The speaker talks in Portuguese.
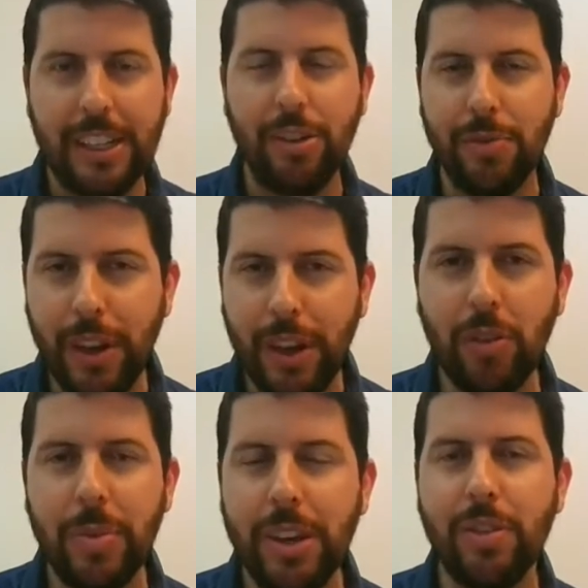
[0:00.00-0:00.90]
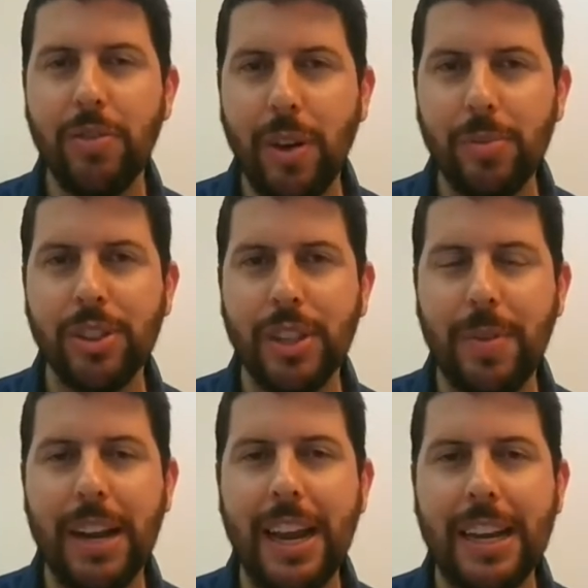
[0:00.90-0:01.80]
Então vem comigo, vamos
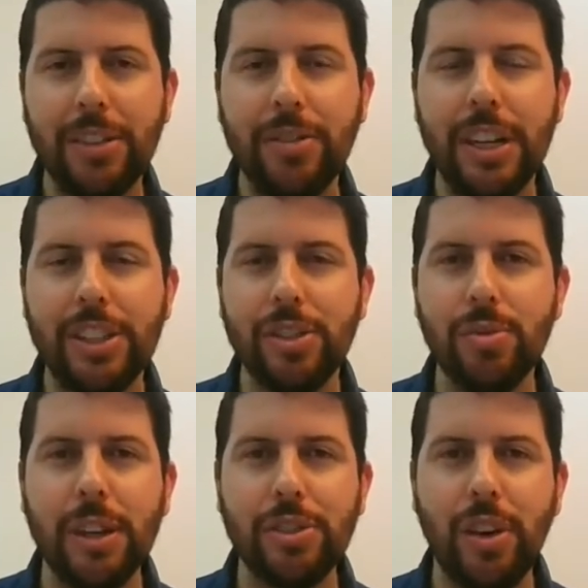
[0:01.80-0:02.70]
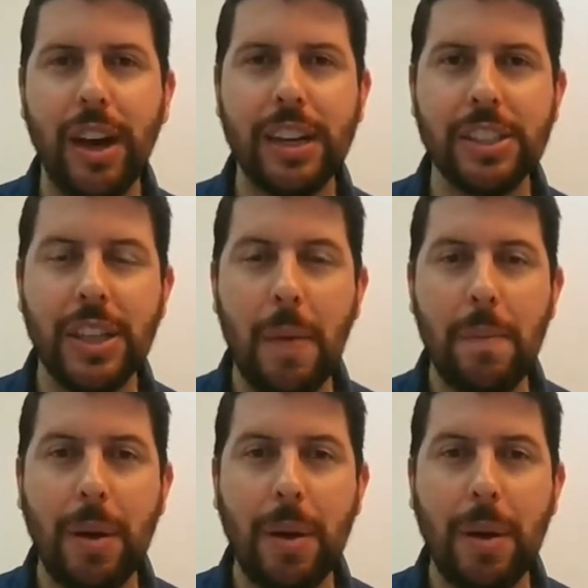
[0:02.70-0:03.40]
trabalhar aqui durante duas horas